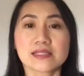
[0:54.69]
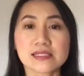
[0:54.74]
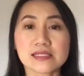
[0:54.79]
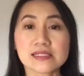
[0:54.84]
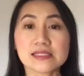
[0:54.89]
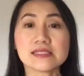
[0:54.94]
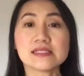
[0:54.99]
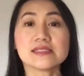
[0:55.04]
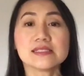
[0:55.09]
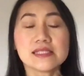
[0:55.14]

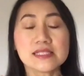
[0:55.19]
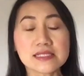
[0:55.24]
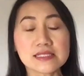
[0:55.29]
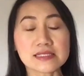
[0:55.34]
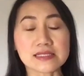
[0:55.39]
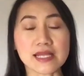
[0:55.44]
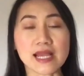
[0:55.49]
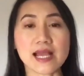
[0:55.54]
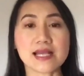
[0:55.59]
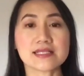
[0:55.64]
คือ1น
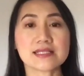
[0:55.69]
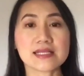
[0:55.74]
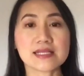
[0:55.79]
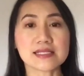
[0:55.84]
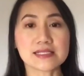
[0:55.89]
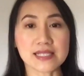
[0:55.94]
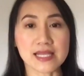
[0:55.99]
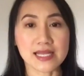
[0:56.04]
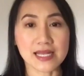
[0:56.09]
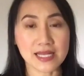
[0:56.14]
นะคะ
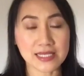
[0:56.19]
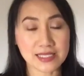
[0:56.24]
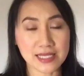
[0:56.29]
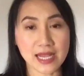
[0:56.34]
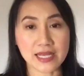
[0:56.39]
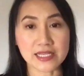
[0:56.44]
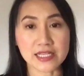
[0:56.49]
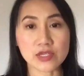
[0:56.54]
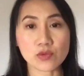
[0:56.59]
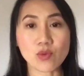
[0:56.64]
สื่อในลักษ
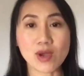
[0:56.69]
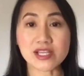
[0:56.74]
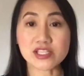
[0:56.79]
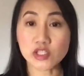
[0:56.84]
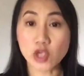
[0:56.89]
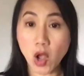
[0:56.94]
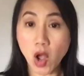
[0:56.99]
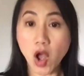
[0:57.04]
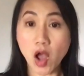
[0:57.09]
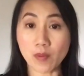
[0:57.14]
ณะที่ว่า
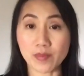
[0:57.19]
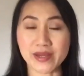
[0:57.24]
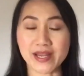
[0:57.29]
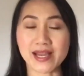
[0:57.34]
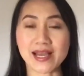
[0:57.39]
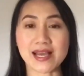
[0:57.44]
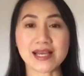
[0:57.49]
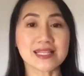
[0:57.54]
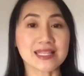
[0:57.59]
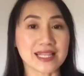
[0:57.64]
ชอบ
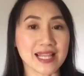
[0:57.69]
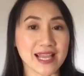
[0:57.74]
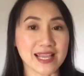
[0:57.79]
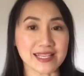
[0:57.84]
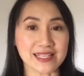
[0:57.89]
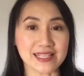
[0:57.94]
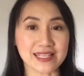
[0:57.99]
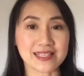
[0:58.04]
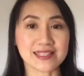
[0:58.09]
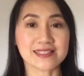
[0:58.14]
นะคะ
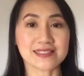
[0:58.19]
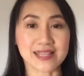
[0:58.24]
like